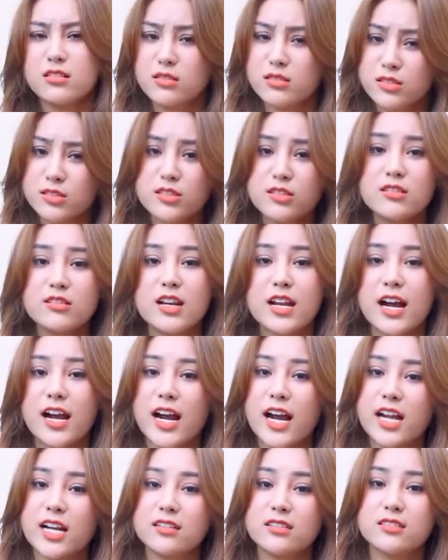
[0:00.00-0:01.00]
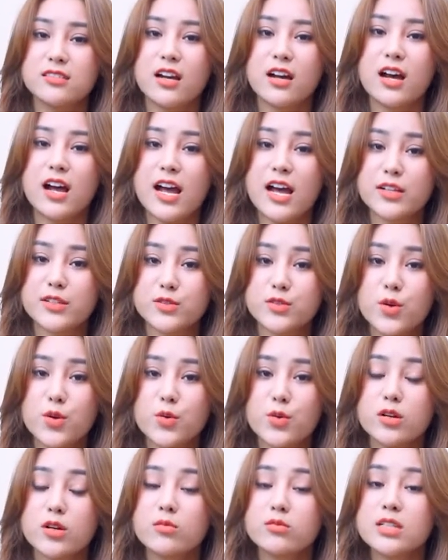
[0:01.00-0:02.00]
Thực sự là khăn ờ, hạ sốt
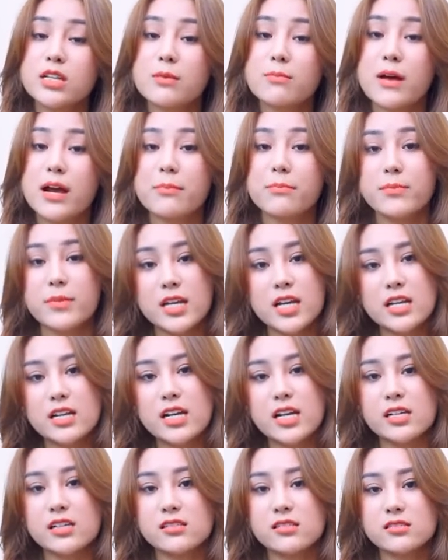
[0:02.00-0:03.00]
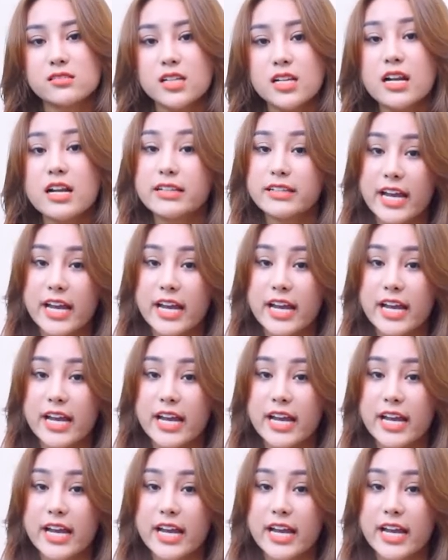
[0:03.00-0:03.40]
của Dr. Papi này rất là